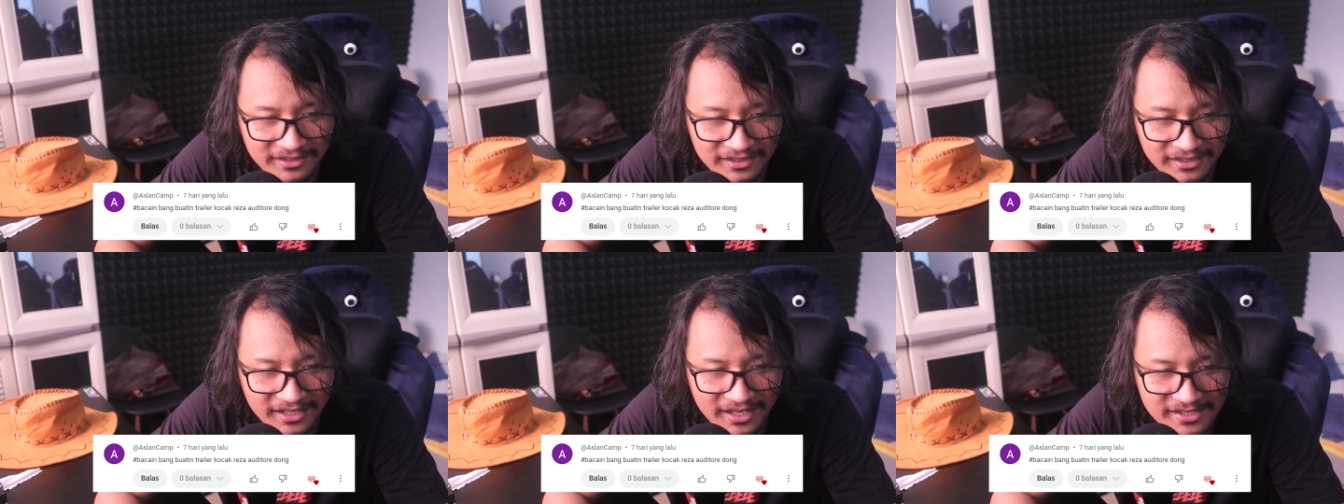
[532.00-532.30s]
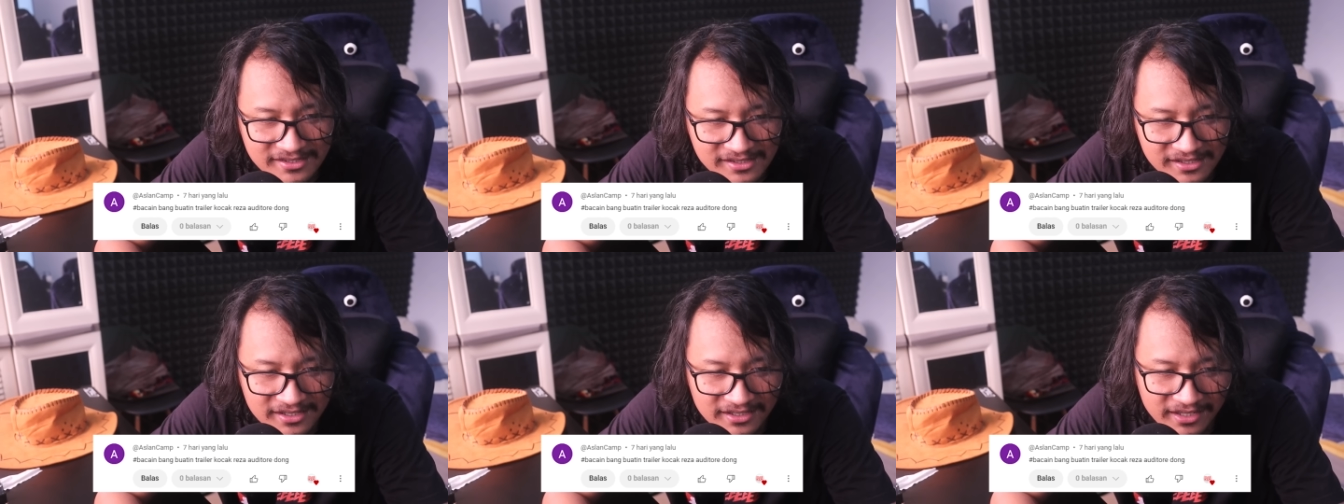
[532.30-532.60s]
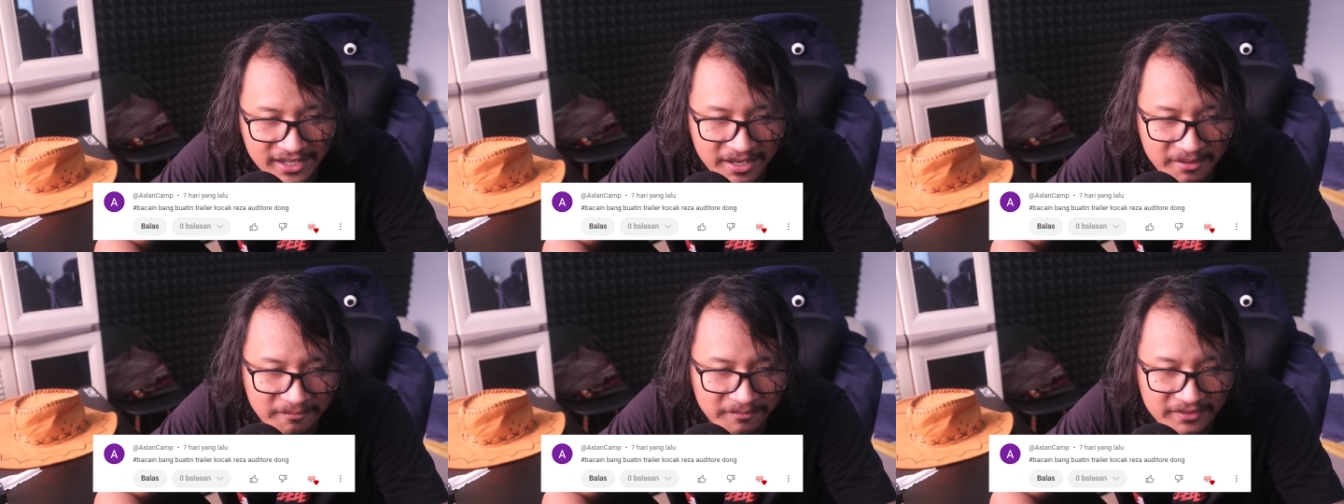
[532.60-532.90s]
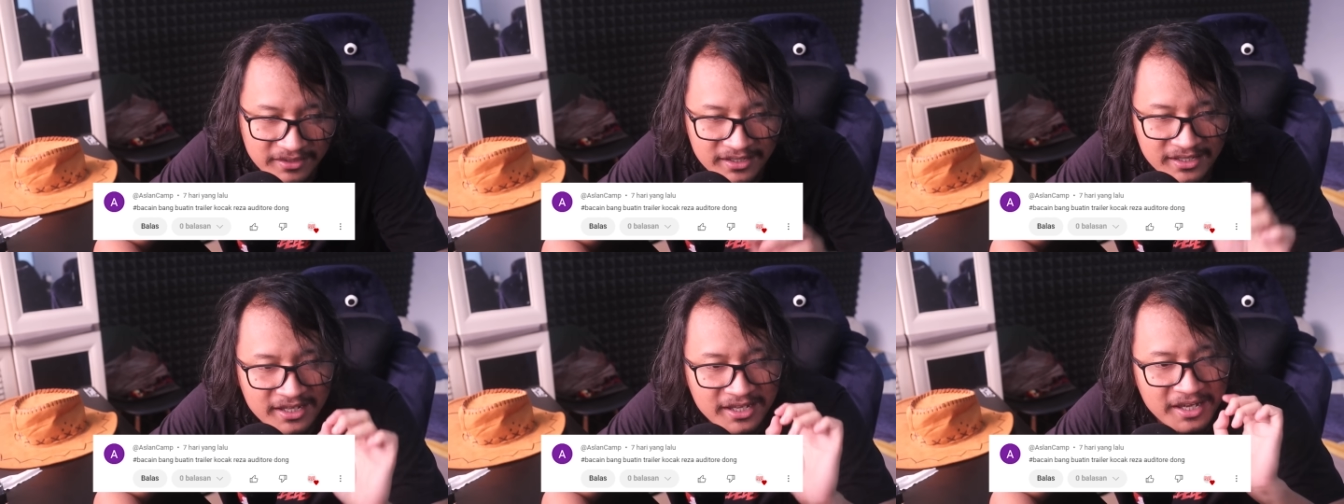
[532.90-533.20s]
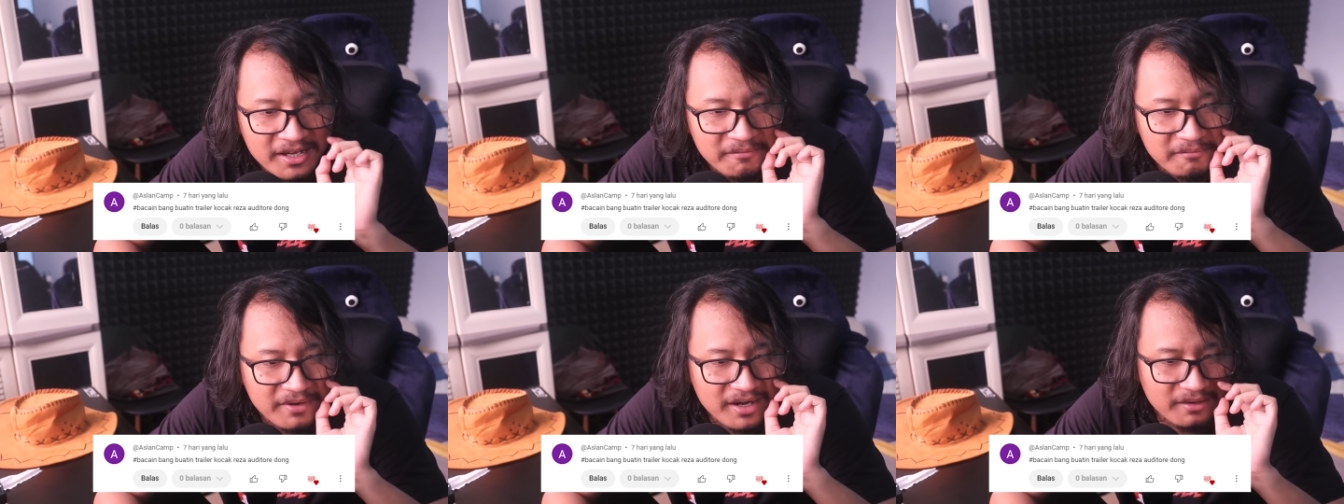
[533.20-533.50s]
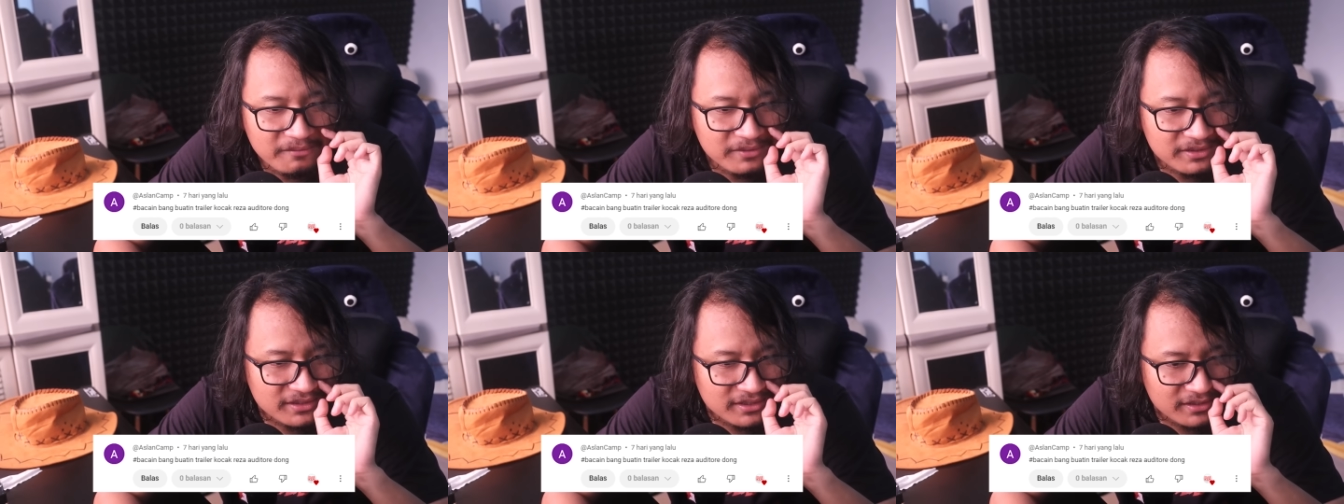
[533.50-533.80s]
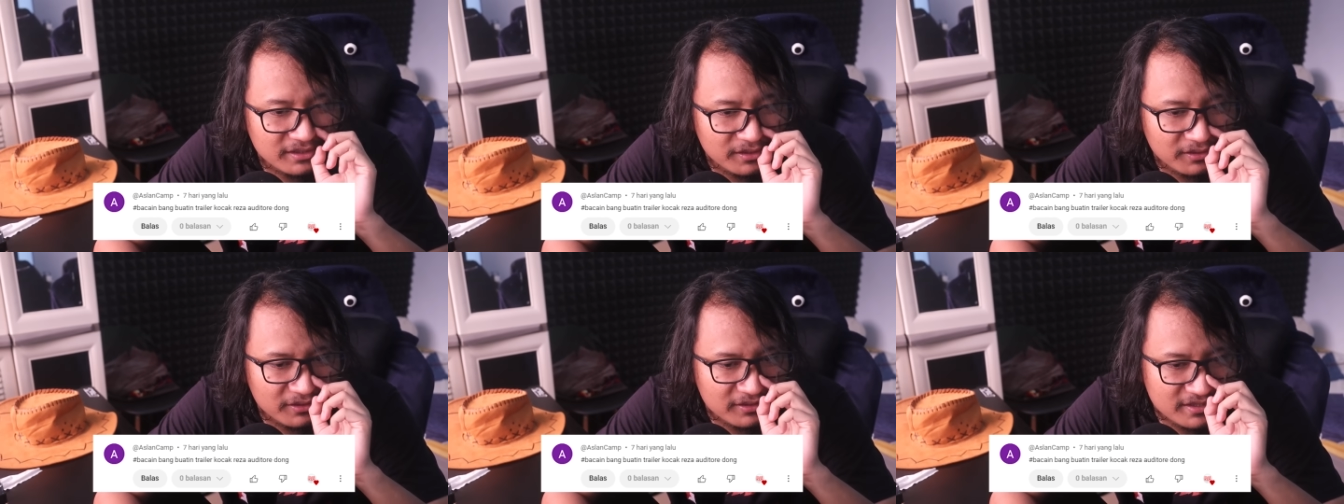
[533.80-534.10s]
aneh Aslan Cam bang buatin
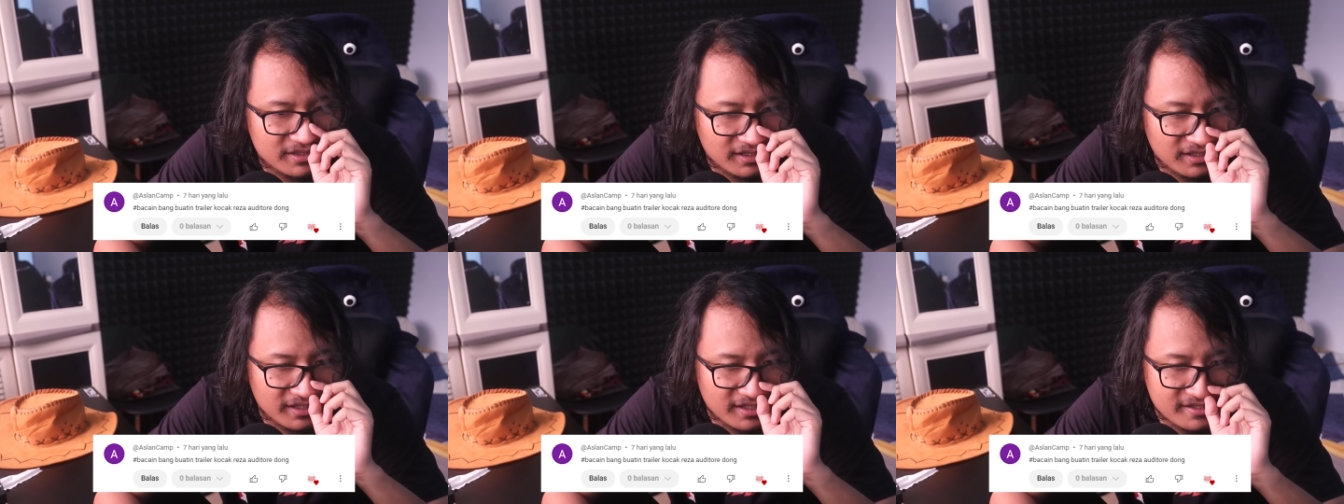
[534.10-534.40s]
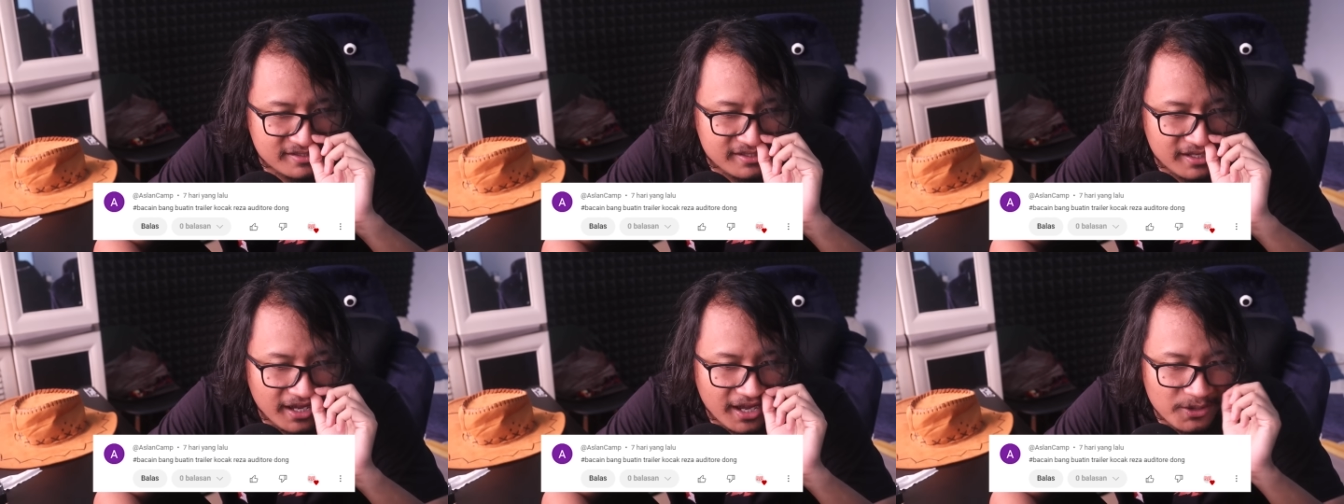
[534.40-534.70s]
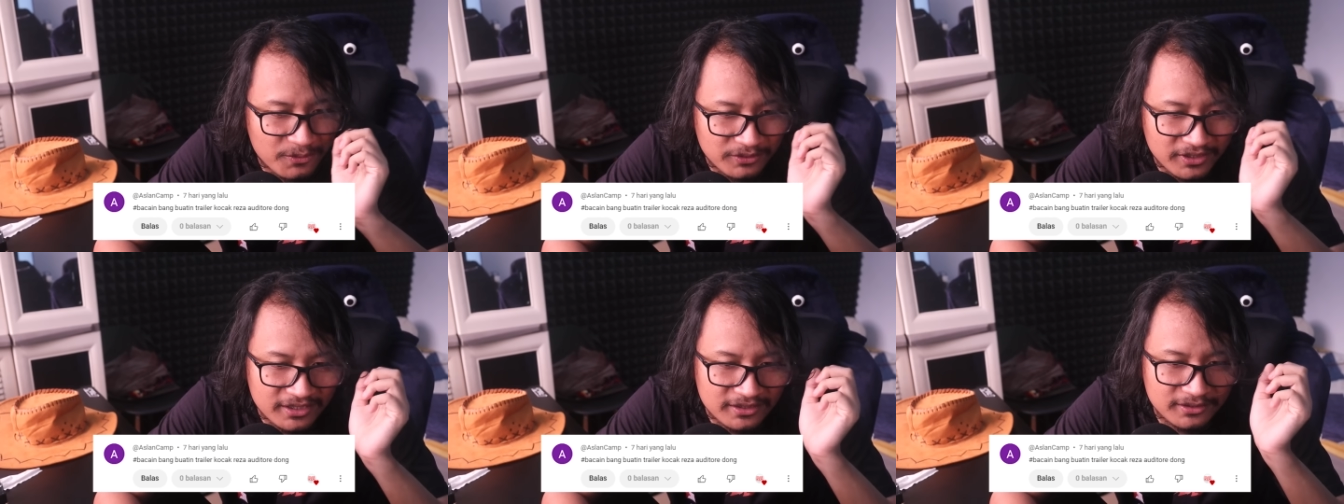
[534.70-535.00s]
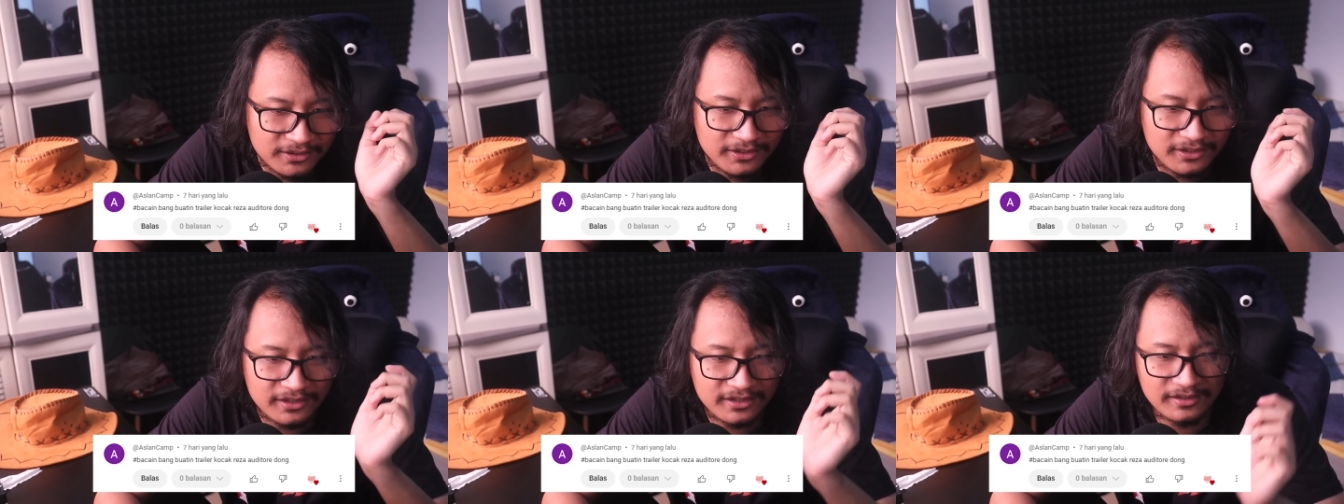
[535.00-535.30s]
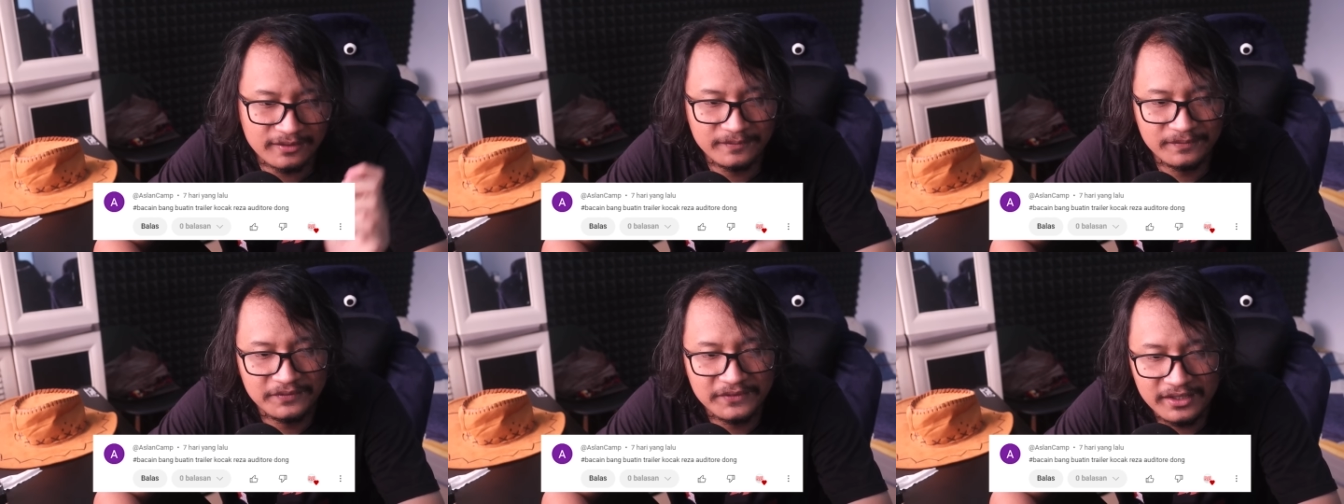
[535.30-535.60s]
rokocak Reza Auditor